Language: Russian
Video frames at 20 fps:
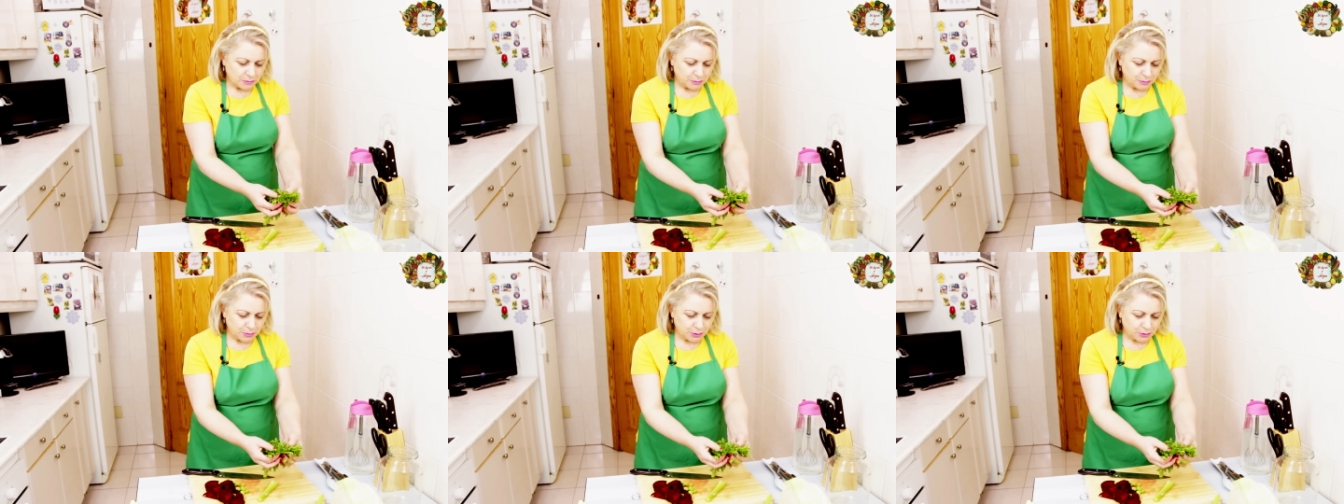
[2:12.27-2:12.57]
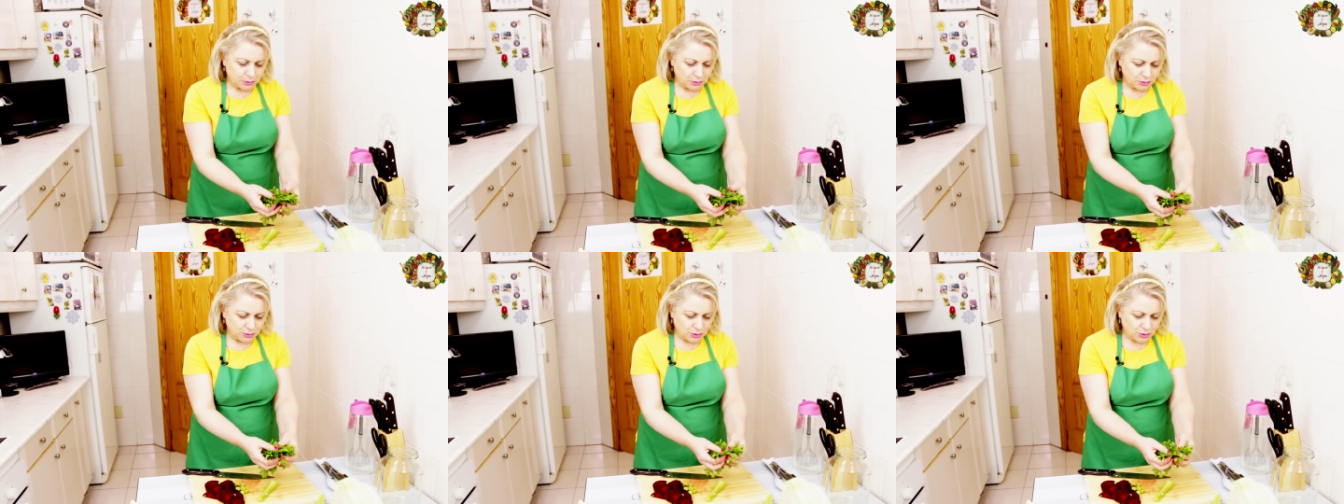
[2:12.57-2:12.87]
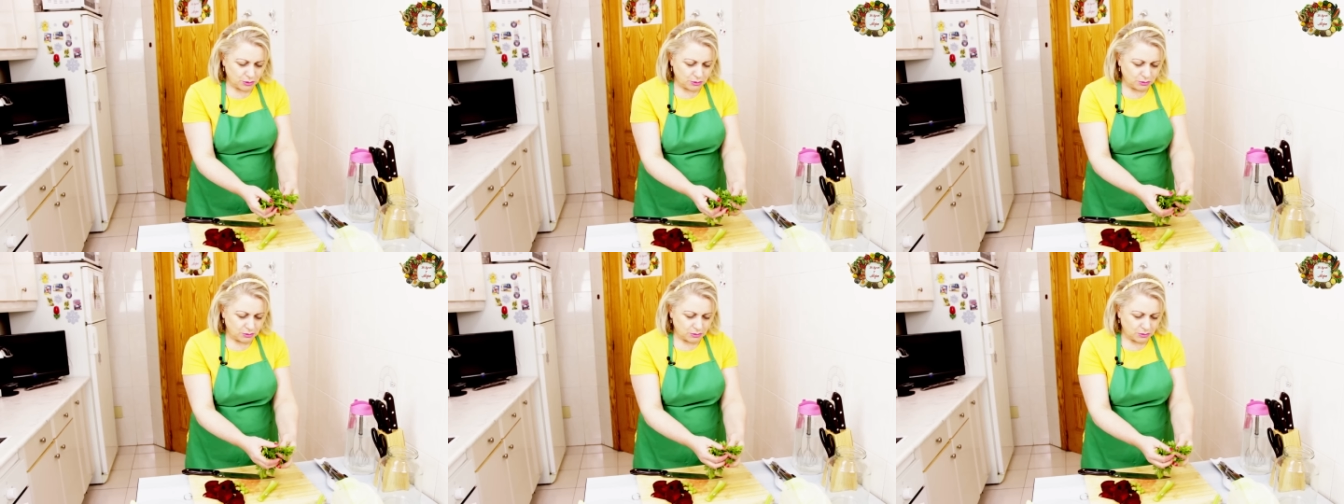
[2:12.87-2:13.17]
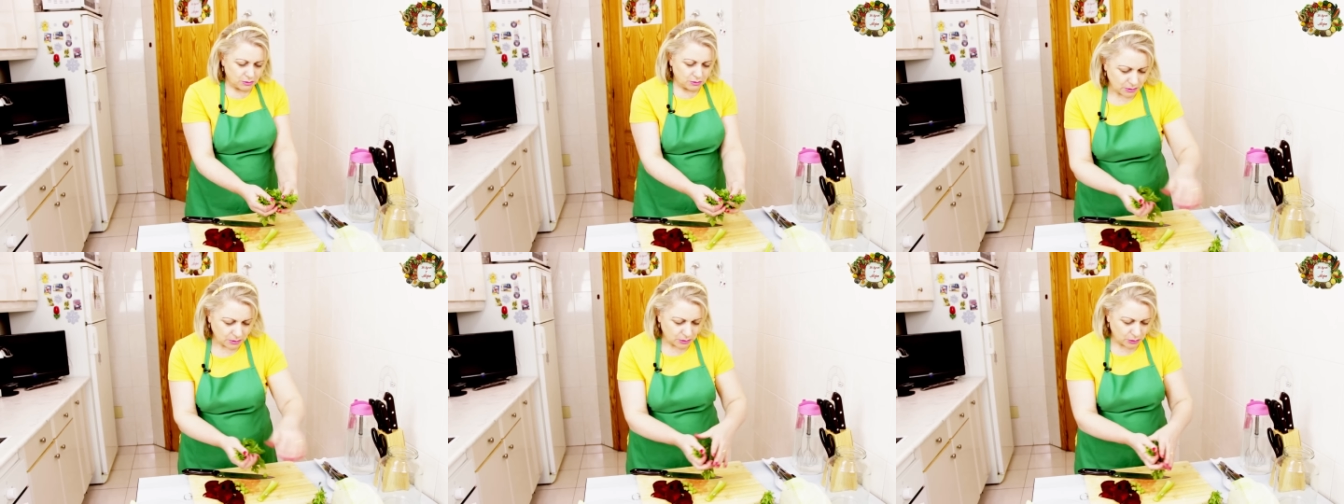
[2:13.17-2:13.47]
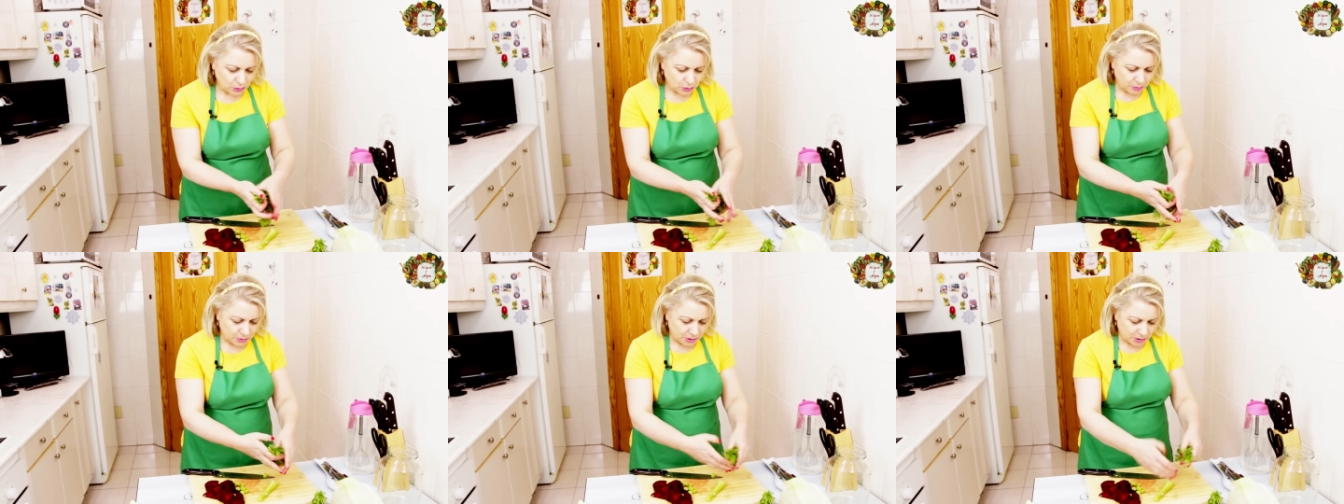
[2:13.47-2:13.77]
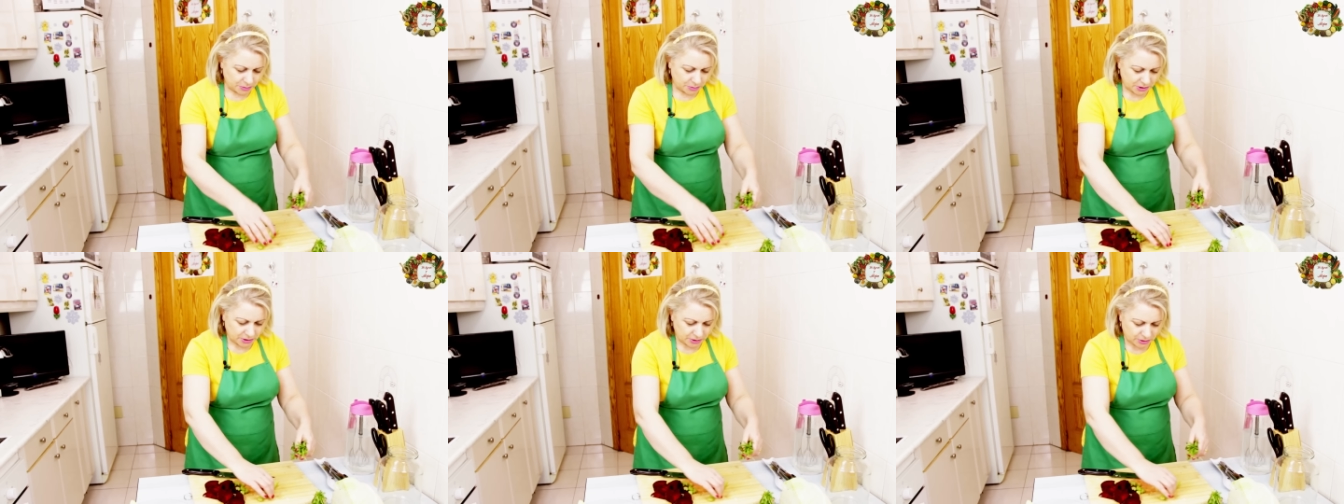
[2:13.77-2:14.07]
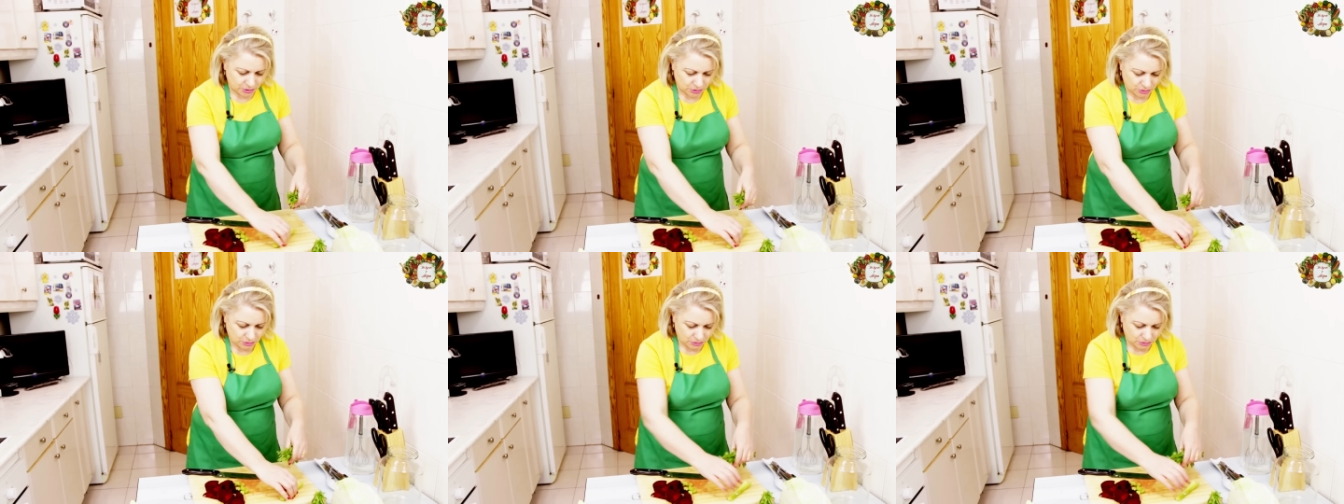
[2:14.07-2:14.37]
Петрушку крупно
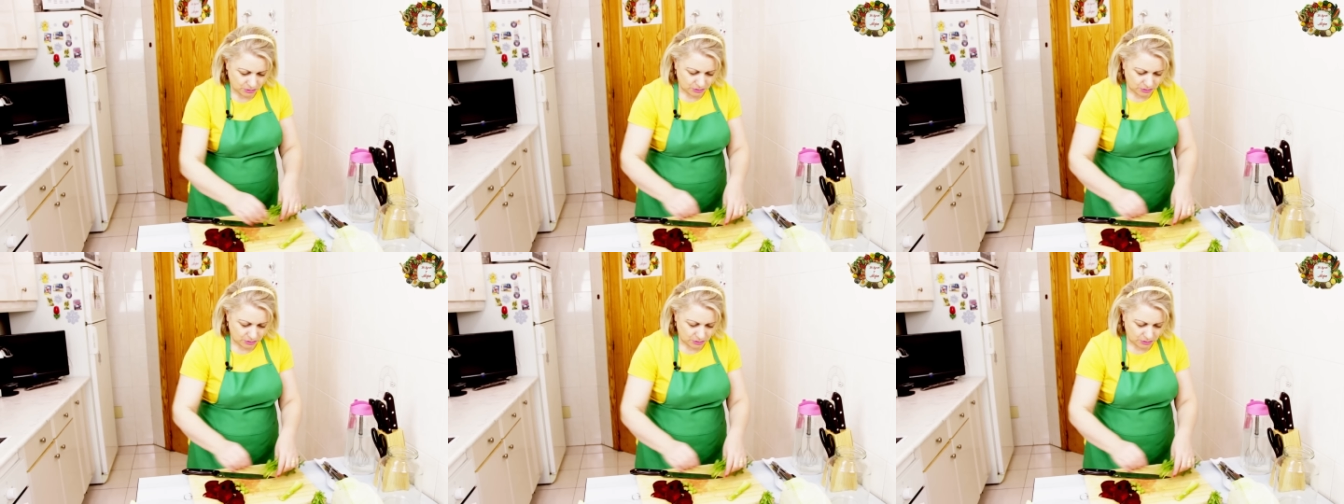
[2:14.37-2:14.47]
порежу.